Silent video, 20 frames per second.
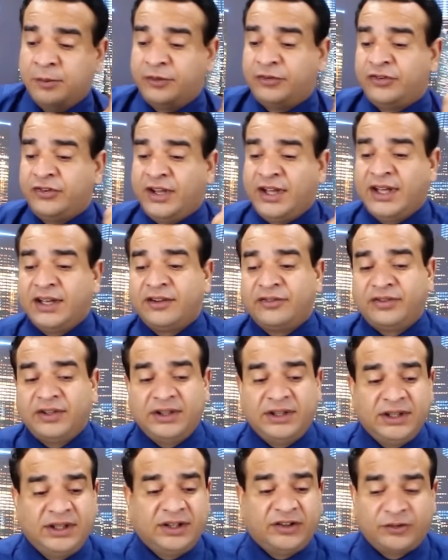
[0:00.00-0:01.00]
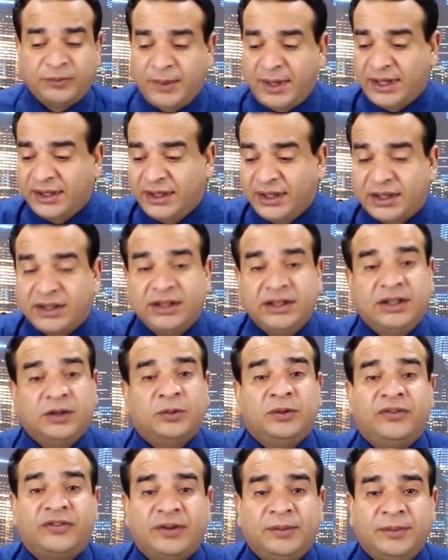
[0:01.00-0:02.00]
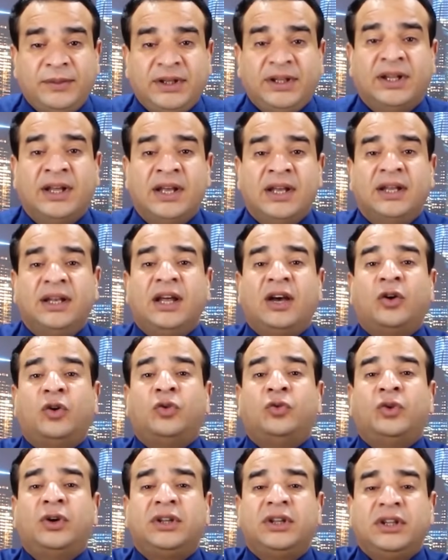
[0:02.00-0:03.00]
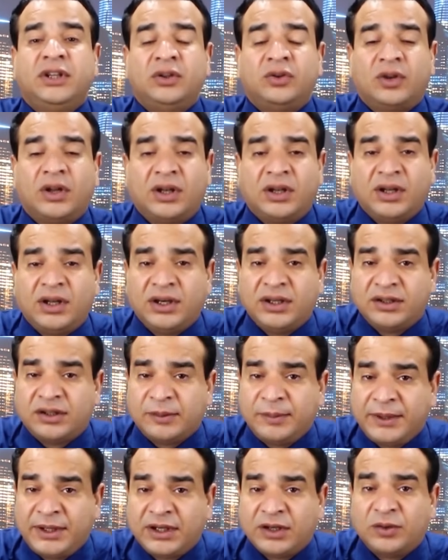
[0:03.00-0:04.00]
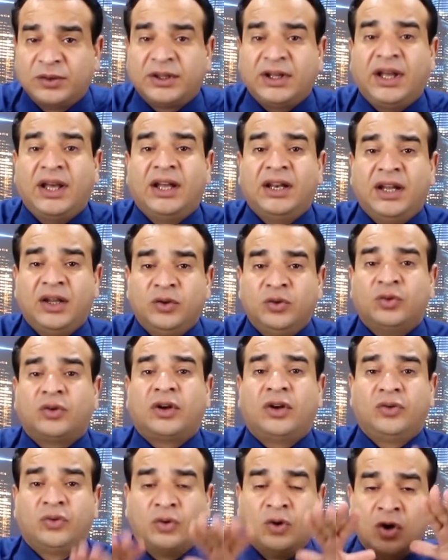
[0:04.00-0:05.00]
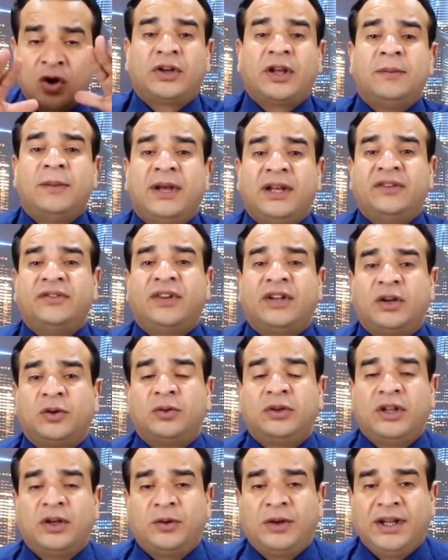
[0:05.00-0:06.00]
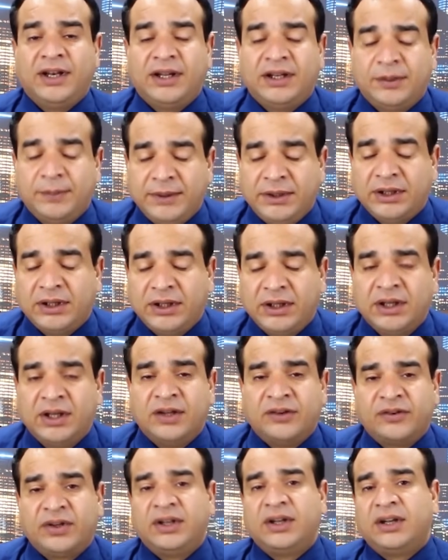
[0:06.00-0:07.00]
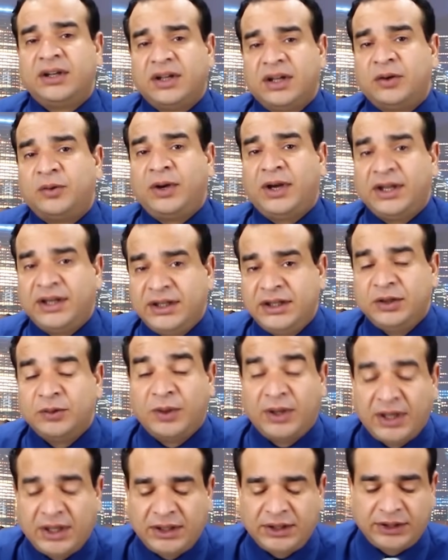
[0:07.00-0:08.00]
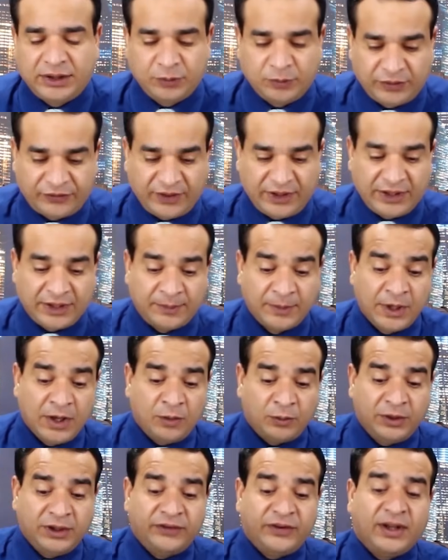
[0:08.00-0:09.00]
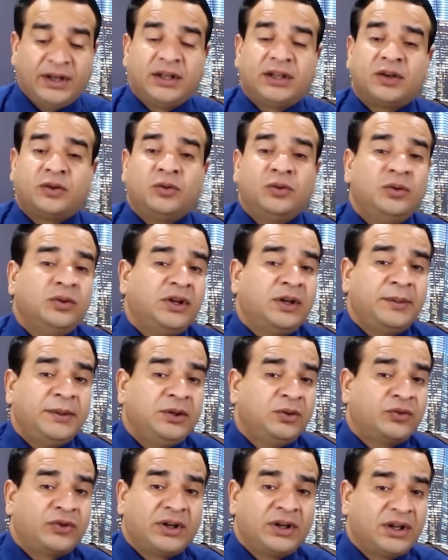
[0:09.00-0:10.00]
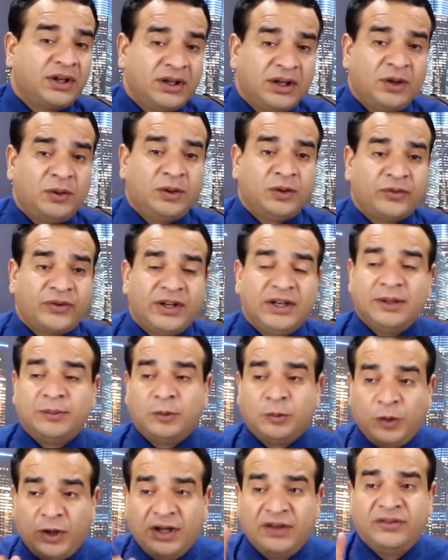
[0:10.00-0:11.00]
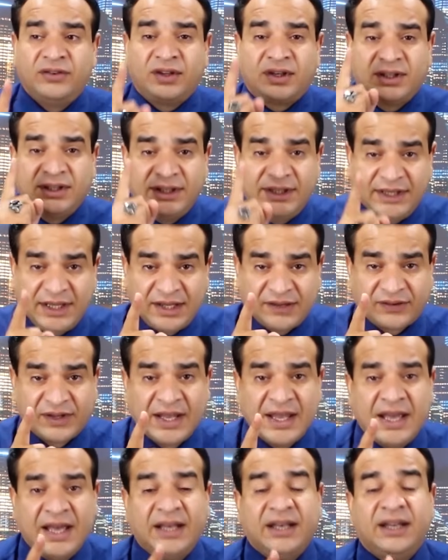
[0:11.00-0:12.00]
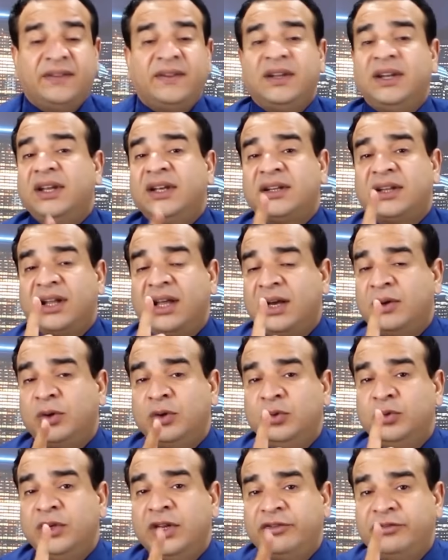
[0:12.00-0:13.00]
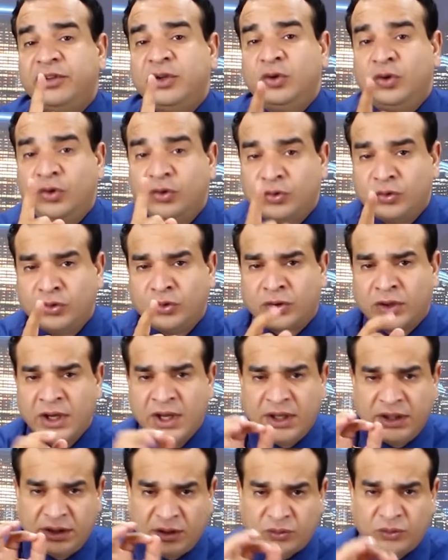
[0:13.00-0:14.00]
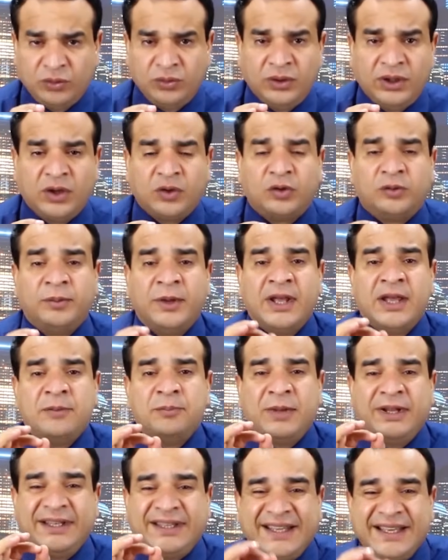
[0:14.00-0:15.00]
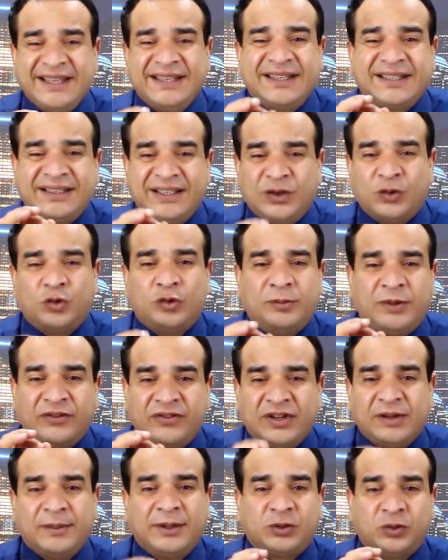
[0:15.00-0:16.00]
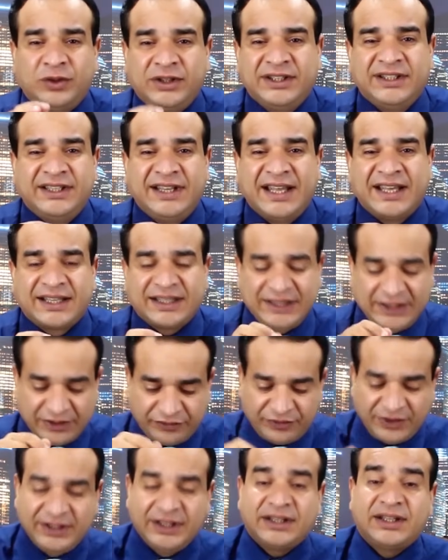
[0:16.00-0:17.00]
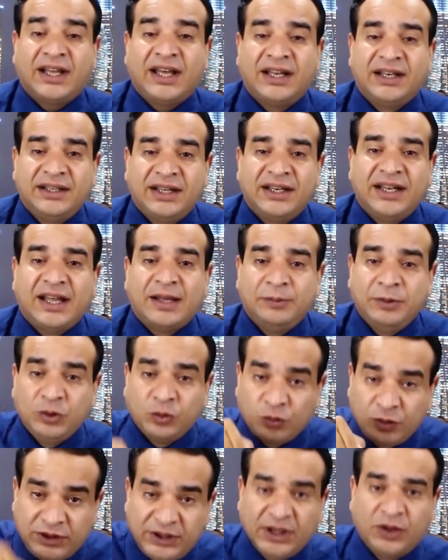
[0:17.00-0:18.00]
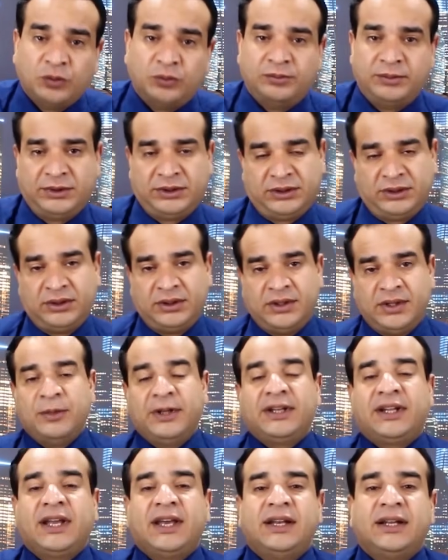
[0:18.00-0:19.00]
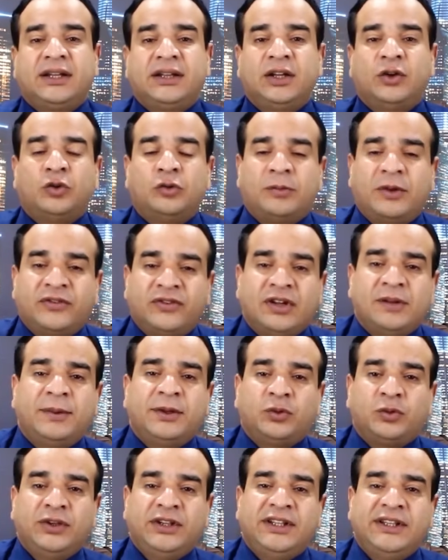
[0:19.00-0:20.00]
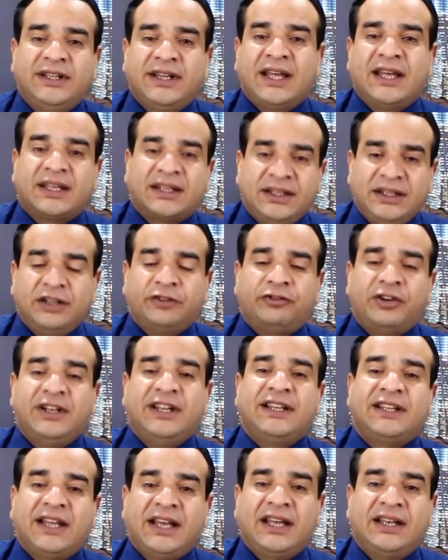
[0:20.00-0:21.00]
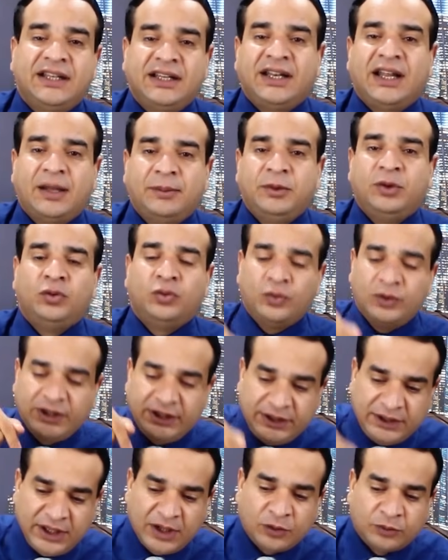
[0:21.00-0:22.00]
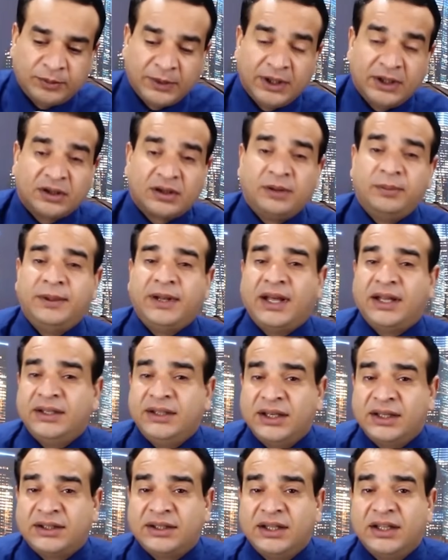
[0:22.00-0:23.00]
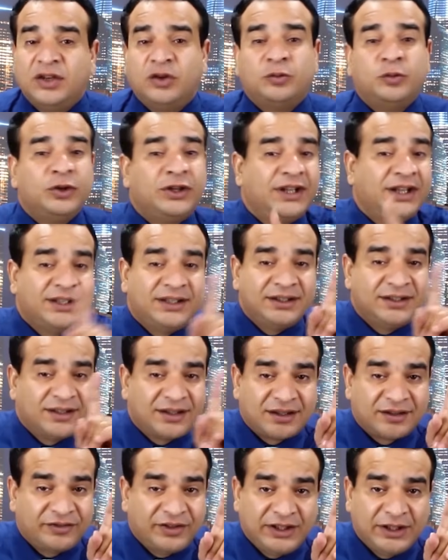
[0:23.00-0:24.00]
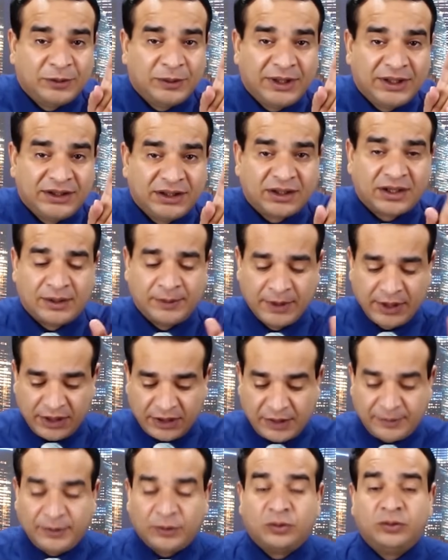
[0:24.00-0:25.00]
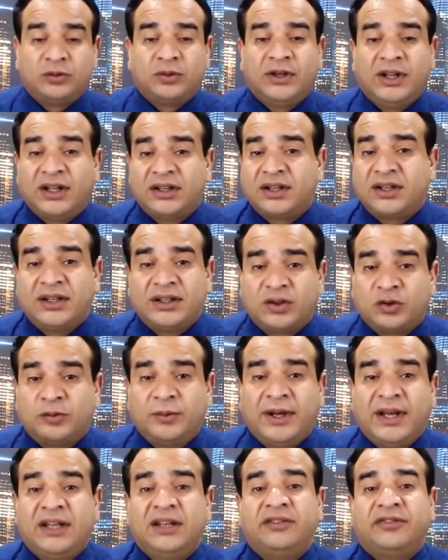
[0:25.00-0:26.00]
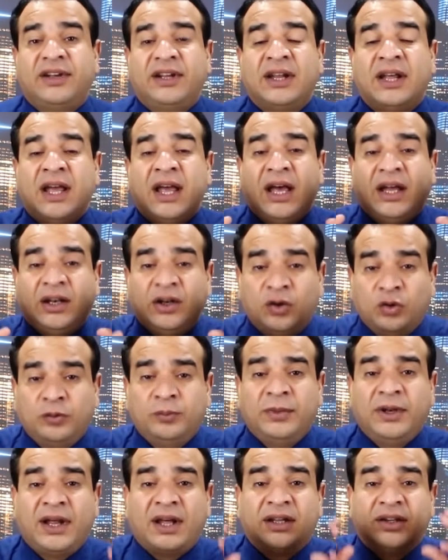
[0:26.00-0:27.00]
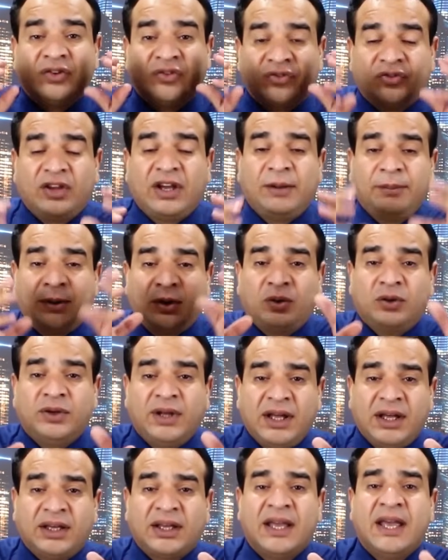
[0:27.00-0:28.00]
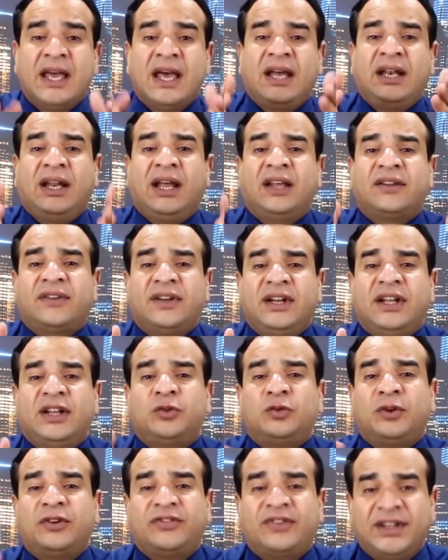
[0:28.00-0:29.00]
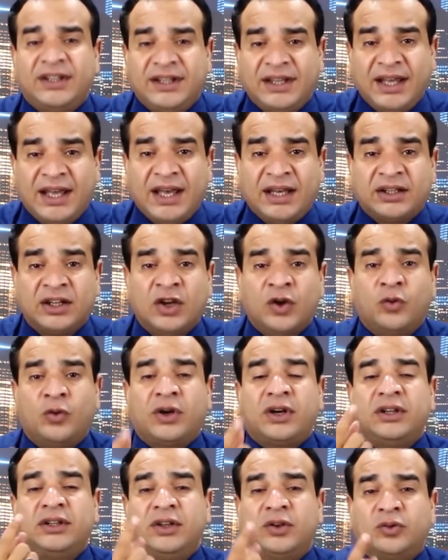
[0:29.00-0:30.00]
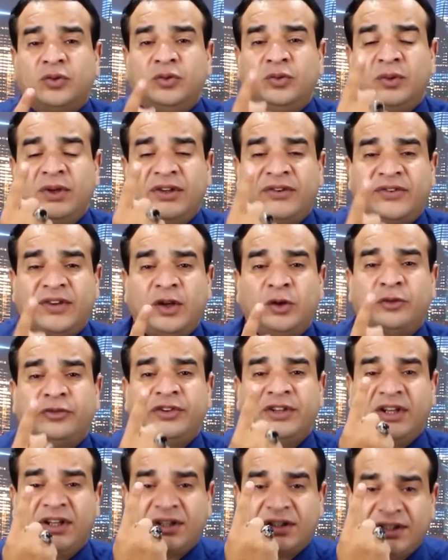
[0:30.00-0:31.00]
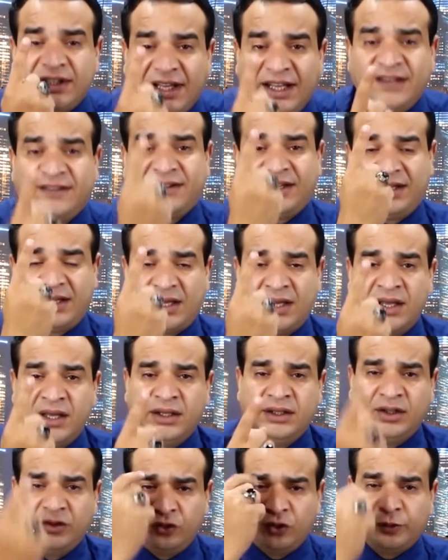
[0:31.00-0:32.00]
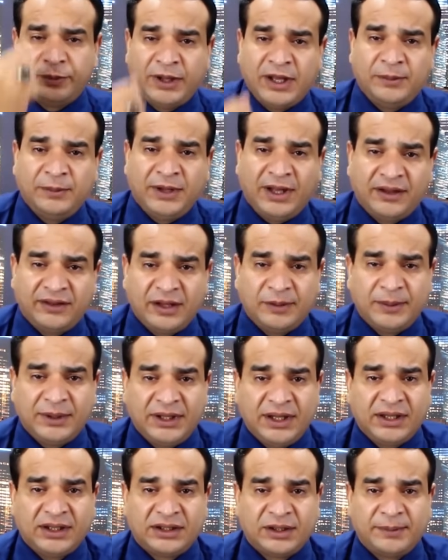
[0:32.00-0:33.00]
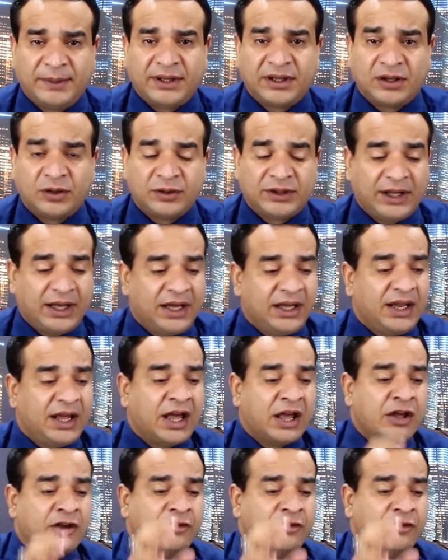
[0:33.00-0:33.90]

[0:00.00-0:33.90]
ما فيش حاجة في الدين اسمها ناخد دي ونسيب دي لا هو دين الله تبارك وتعالى يؤخذ كما أنزله الله على نبيه صلى الله عليه وآله وسلم ولذلك يقول النبي صلى الله عليه وسلم محذرا الناس الذين يتهاونون في الحقوق يقول لهم من كانت له مظلمة عند أخيه فليتحللها منه اليوم من كانت له مظلمة عند أخيه فليتحللها منه اليوم قبل أن يأتي يوم لا دينار فيه ولا درهم كما قلت لحضراتكم آنفا العملة الصعبة هناك الحسنات والسيئات وقد يكون الإنسان في عرض حسنة ينجو بها من عذاب الله تبارك وتعالى